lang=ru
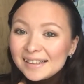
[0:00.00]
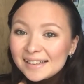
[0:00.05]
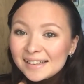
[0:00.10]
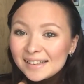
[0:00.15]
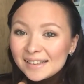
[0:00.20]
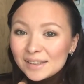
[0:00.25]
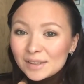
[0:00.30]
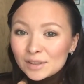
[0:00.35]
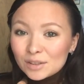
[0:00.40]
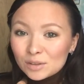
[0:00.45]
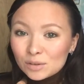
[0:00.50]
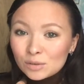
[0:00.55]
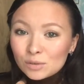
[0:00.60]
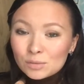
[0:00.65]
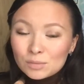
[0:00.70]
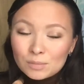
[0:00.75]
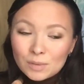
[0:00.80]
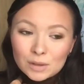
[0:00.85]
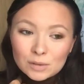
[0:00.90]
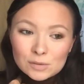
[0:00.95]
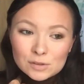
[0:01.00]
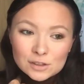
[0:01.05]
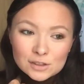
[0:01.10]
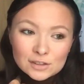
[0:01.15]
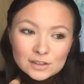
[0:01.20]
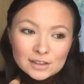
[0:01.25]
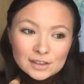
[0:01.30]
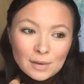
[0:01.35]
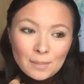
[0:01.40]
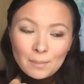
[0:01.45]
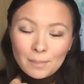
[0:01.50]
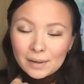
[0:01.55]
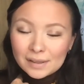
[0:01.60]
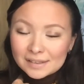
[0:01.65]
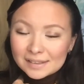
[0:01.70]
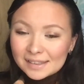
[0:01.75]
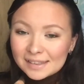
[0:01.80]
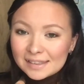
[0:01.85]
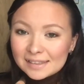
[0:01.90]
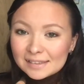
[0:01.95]
и, ну, могу что-то там
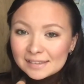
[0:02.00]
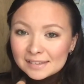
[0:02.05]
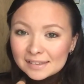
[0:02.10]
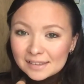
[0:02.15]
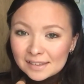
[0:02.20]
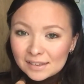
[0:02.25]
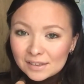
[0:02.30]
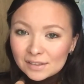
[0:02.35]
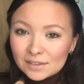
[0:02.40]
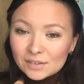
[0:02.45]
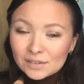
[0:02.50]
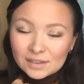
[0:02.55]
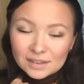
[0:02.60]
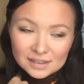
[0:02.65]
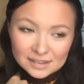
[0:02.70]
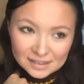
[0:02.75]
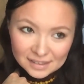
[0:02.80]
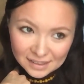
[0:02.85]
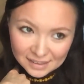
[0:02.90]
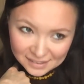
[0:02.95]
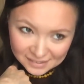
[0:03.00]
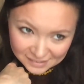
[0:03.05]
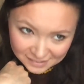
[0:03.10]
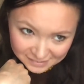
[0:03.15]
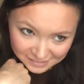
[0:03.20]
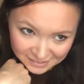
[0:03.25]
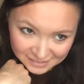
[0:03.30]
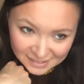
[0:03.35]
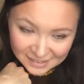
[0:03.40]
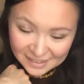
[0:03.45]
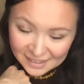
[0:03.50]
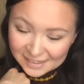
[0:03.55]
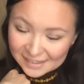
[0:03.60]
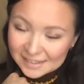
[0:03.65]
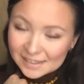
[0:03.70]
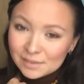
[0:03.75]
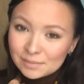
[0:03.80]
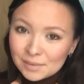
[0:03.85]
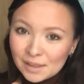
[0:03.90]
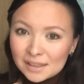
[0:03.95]
по-английски, а над
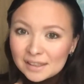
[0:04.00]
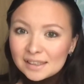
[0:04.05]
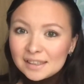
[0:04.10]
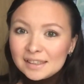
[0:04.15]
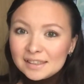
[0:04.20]
английским надо,